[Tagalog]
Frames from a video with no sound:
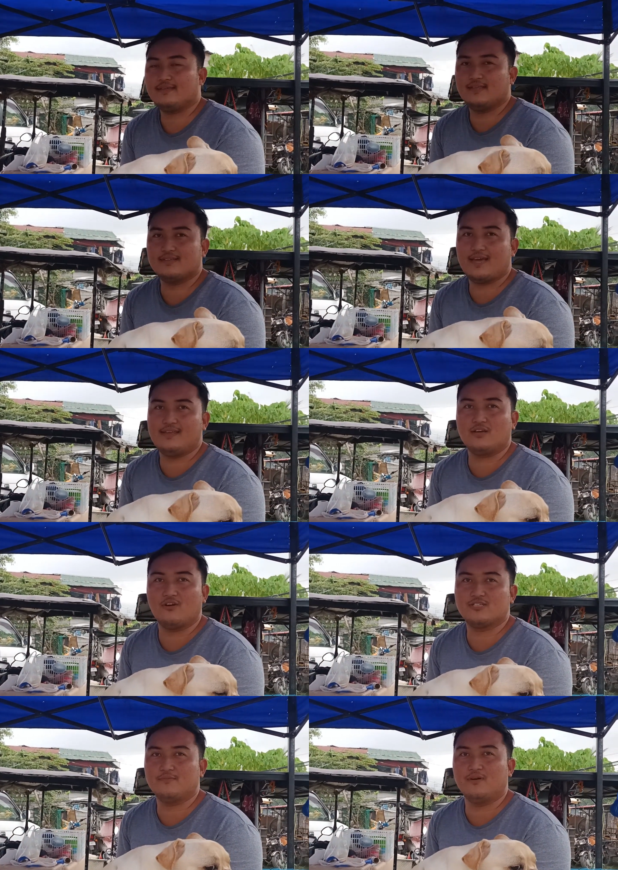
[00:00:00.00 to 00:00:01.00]
oh. 18K
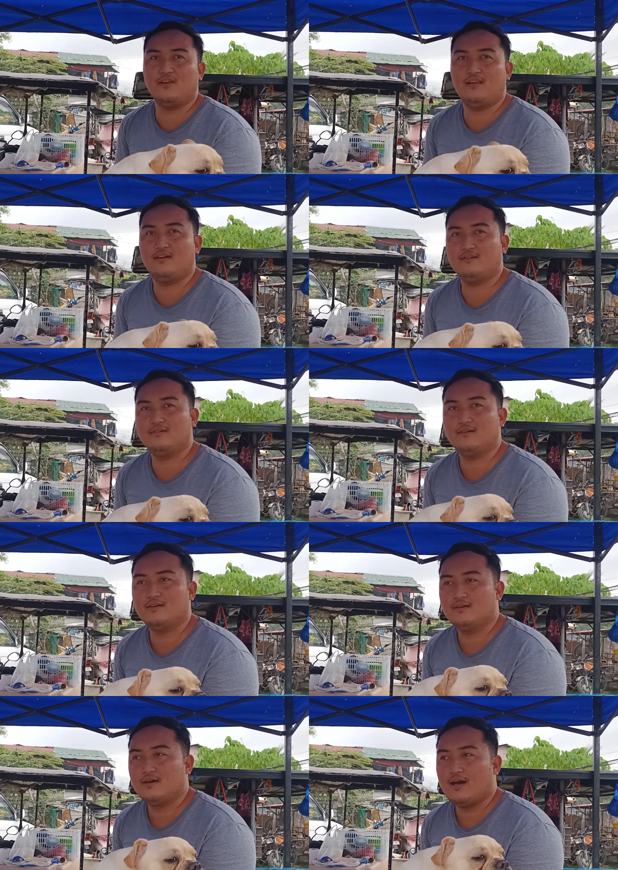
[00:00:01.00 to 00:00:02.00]
negotiable. Ilan buwan na
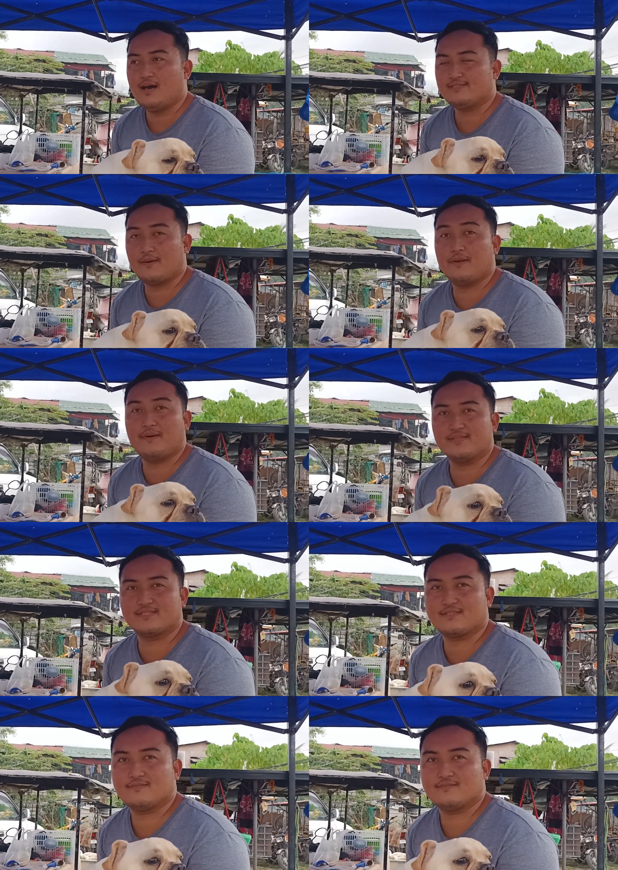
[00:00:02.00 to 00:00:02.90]
yan? 7 ah, months.